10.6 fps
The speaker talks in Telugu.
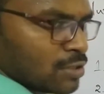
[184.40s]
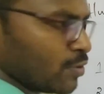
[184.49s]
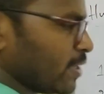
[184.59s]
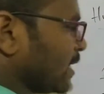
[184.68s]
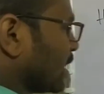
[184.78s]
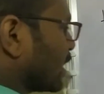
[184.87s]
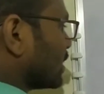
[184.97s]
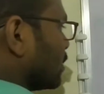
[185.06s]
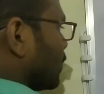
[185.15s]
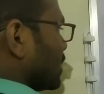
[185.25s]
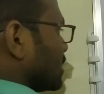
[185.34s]
సో ఈయన గత
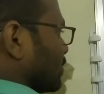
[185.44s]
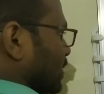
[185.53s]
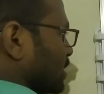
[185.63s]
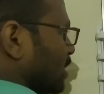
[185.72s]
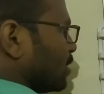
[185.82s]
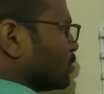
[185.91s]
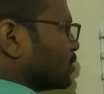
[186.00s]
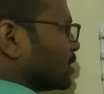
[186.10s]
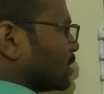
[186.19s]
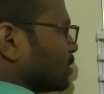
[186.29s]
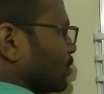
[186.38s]
పది సంవత్సరాల నుంచి